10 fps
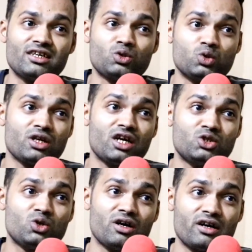है कि दूसरा
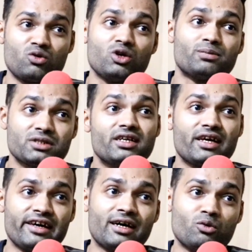जो अगर कोई अपसेट
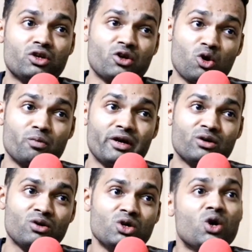करेगा पूरे टूर्नामेंट
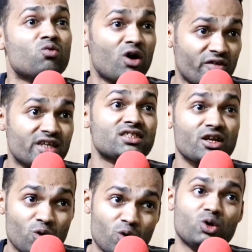को वो
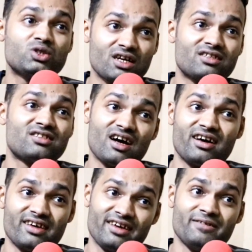अफगानिस्तान हो सकता
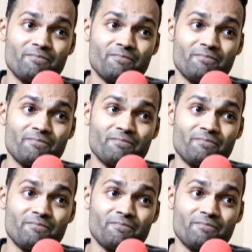है